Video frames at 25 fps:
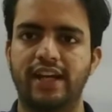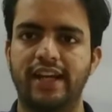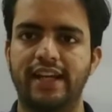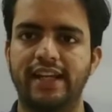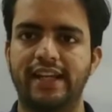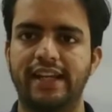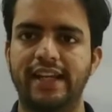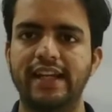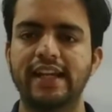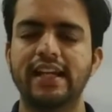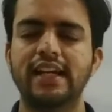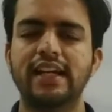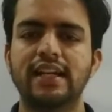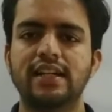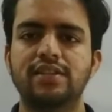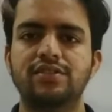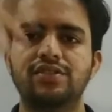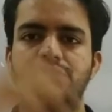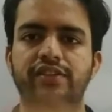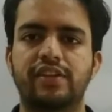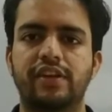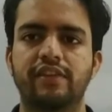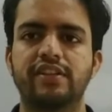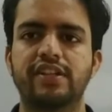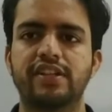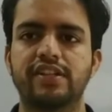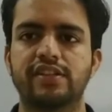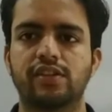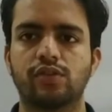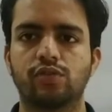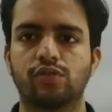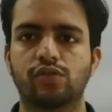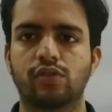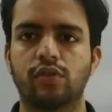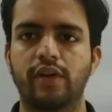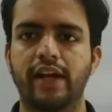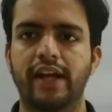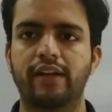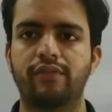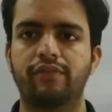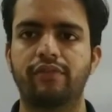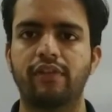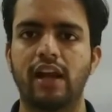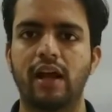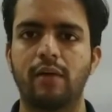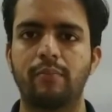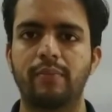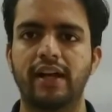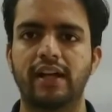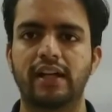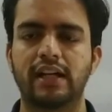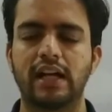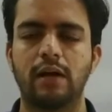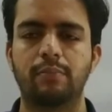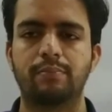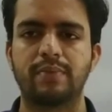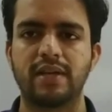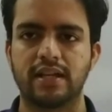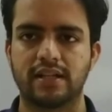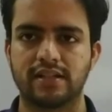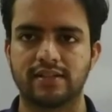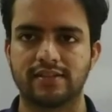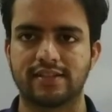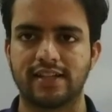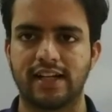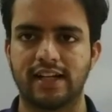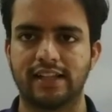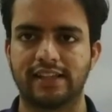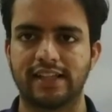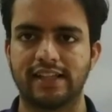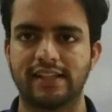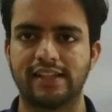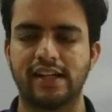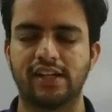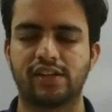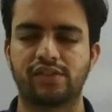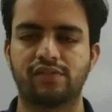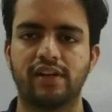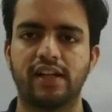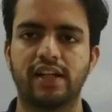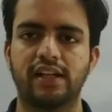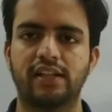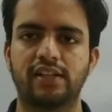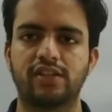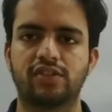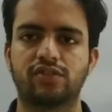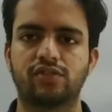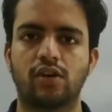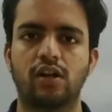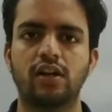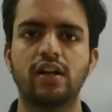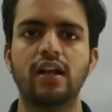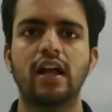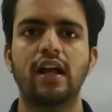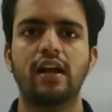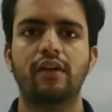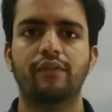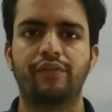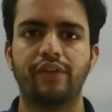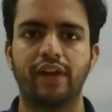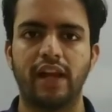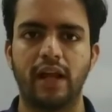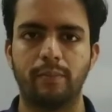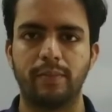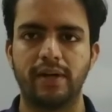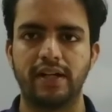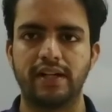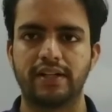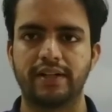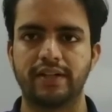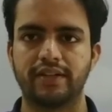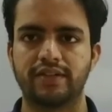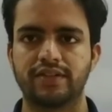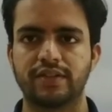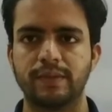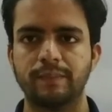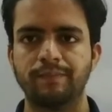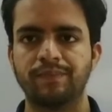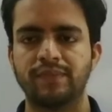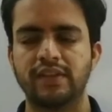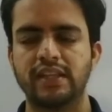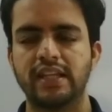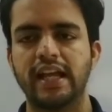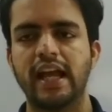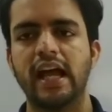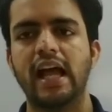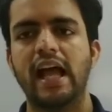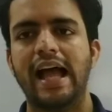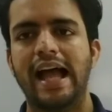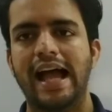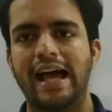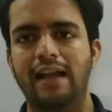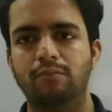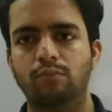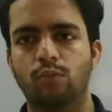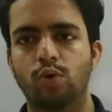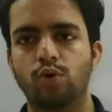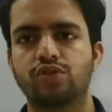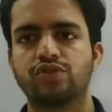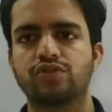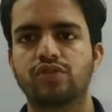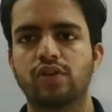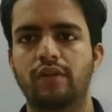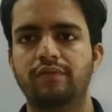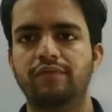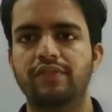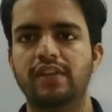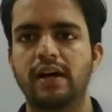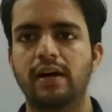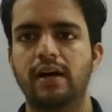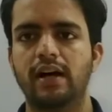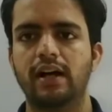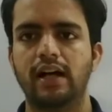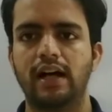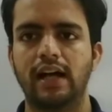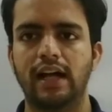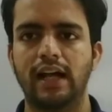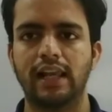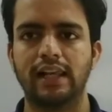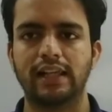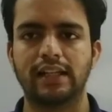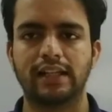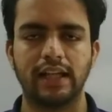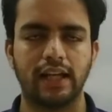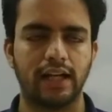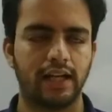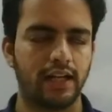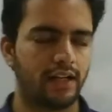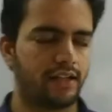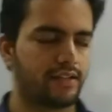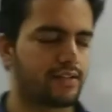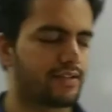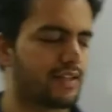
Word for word: रहेंगे जिसकी वजह से उसको एक फिलामेंट का अपियरेंस आता है दैट्स वाई इट इज कॉल्ड फिलामेंटस एंड मोस्ट ऑफ द